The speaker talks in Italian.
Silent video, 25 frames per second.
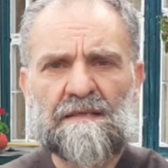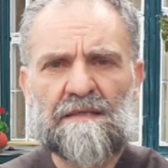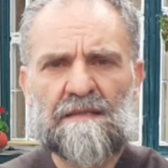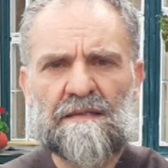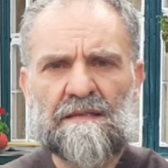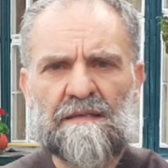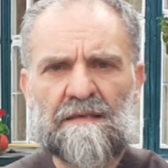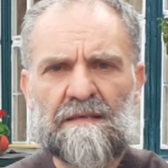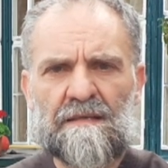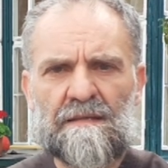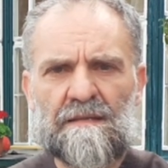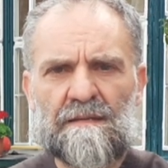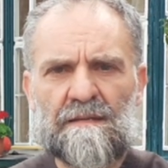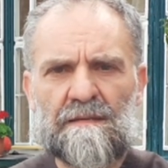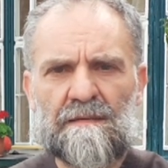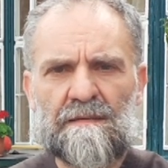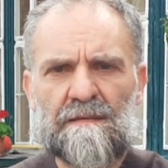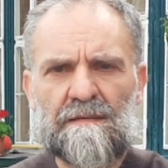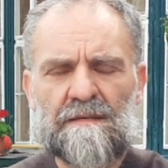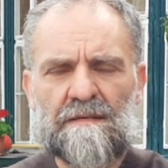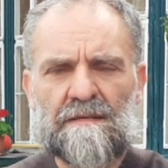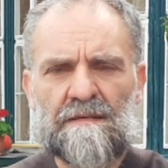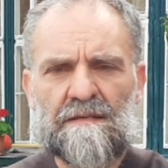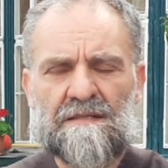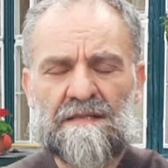
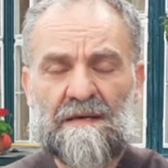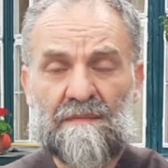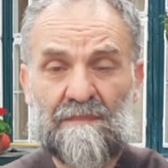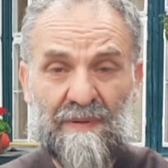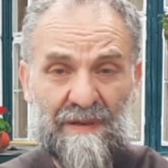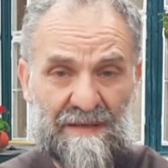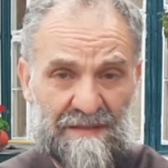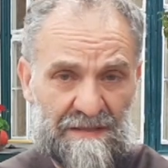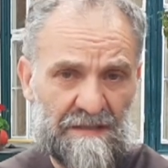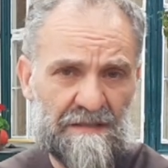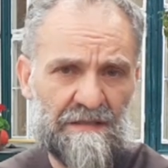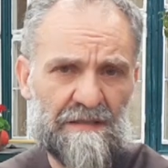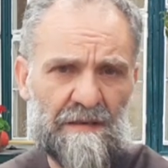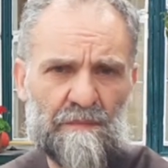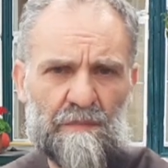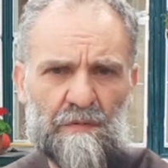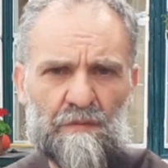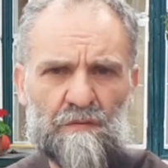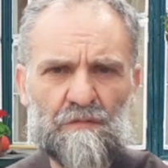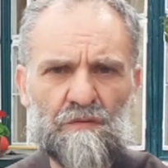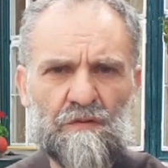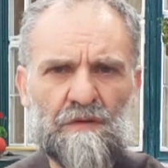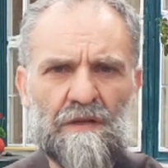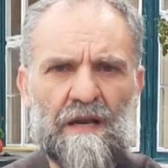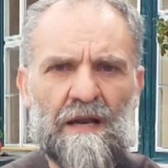Eh, siamo partiti
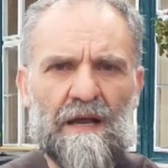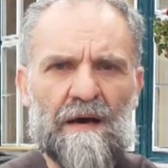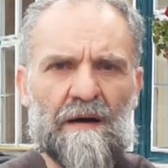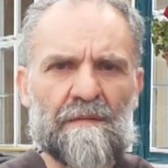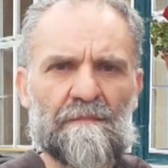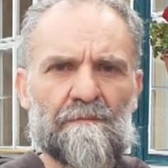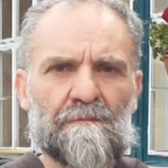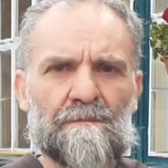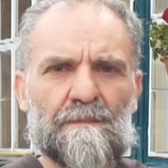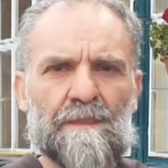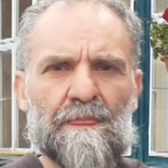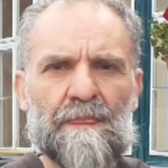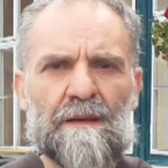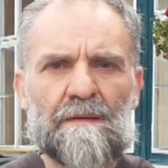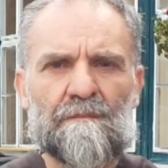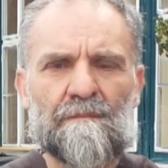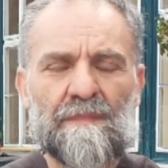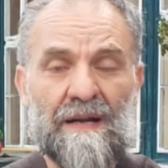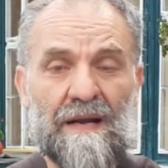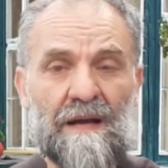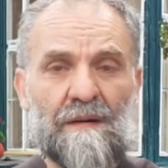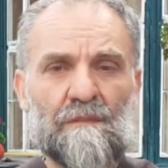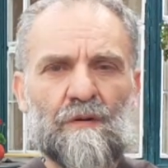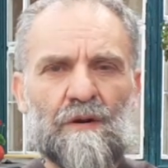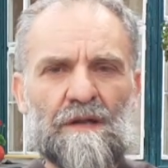appunto dalla
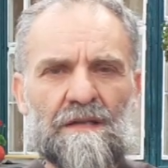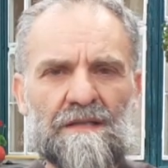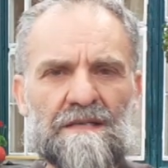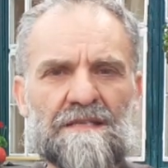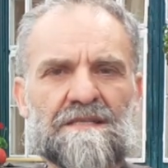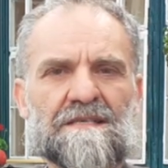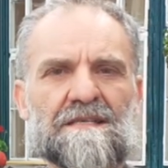parabola del